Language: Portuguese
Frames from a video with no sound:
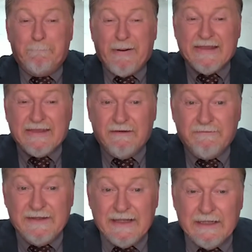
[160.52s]

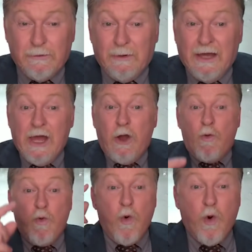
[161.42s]
patavina nenhuma.
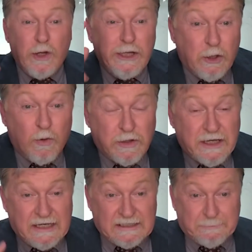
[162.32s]
O único
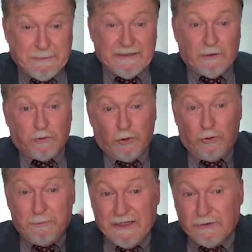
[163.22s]
que respeita a
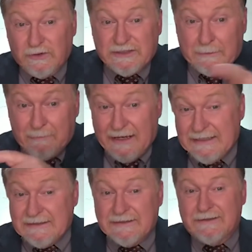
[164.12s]
autonomia dos
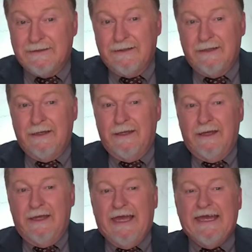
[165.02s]
demais
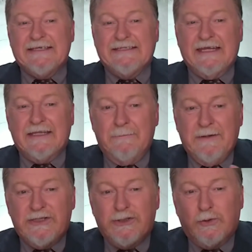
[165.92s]
é
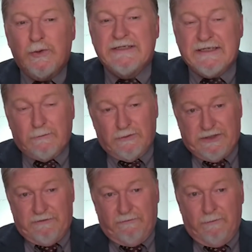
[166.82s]
exatamente o do
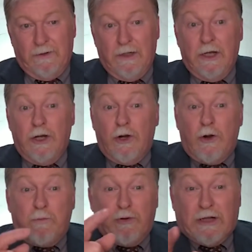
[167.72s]
executivo.
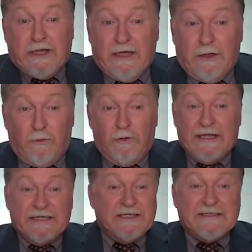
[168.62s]
Porque o
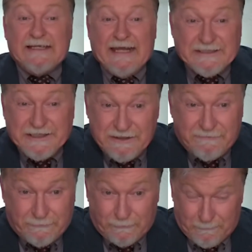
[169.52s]

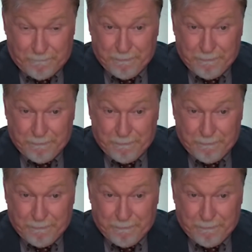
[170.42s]
legislativo